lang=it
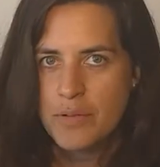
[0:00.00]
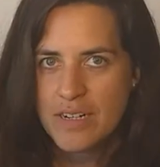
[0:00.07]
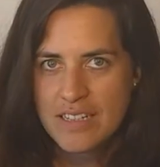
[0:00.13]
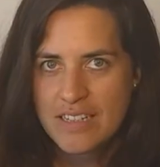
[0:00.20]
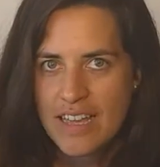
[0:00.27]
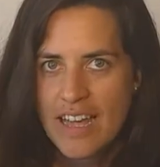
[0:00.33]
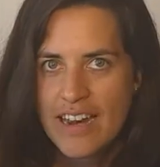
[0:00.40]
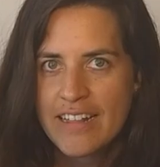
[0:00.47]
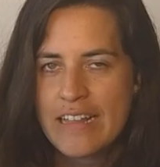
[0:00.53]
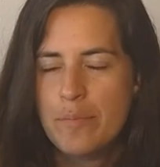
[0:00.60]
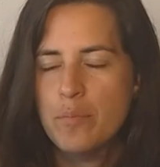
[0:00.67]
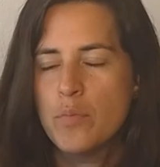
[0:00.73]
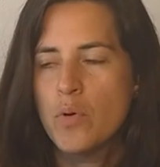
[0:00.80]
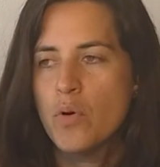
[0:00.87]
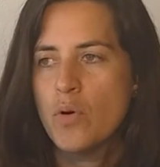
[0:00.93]
quartiere ed è
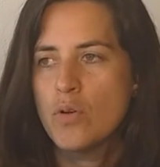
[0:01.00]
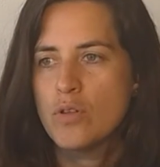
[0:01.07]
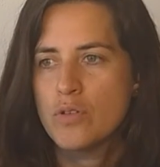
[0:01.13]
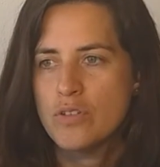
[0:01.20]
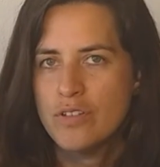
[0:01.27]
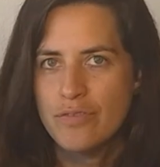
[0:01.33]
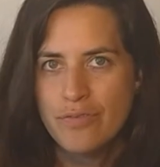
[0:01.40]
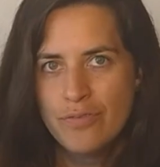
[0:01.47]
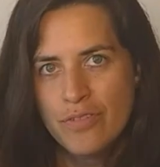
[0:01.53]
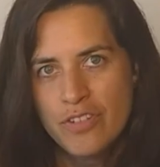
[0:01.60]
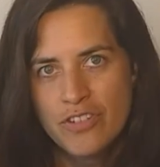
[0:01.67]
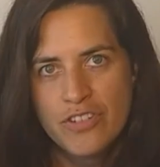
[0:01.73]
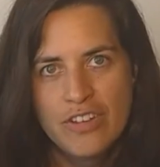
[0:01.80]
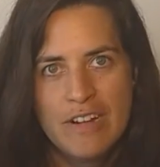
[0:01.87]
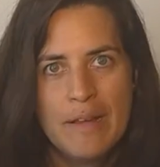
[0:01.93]
molto
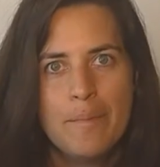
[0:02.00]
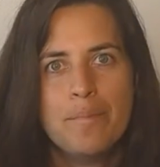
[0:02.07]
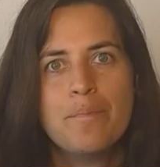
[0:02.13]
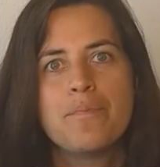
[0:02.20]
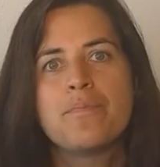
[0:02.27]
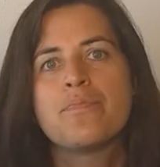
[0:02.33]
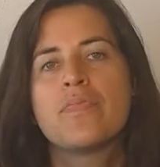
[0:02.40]
difficile.